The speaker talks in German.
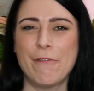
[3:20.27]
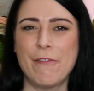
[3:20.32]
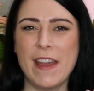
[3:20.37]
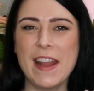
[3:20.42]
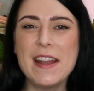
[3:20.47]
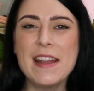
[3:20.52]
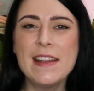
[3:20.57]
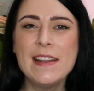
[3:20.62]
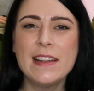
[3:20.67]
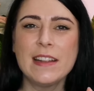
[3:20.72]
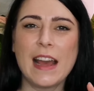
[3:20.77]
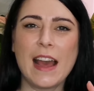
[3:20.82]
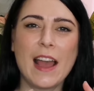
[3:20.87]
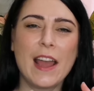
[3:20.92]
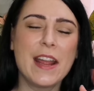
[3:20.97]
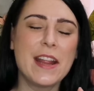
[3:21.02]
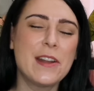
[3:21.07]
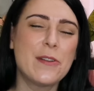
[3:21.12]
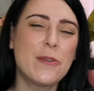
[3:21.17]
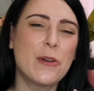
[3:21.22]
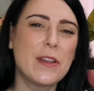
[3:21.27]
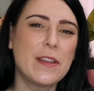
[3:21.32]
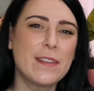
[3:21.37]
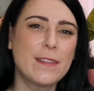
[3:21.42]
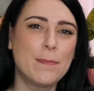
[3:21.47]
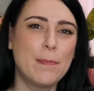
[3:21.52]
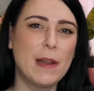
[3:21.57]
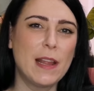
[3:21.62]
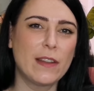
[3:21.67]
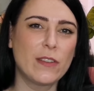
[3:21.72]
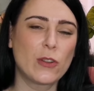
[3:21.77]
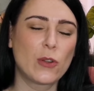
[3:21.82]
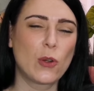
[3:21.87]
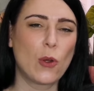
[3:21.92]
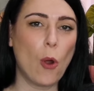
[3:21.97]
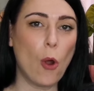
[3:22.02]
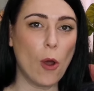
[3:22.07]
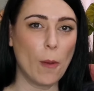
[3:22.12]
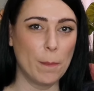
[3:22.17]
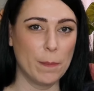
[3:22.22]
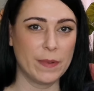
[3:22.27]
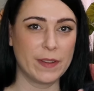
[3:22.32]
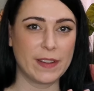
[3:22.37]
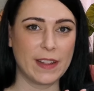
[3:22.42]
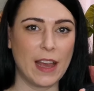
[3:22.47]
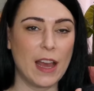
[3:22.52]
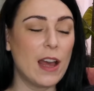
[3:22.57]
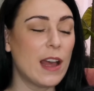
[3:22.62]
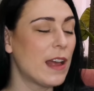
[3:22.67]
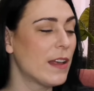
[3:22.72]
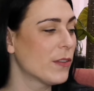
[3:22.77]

wenn ein neues Blatt kommt, ja,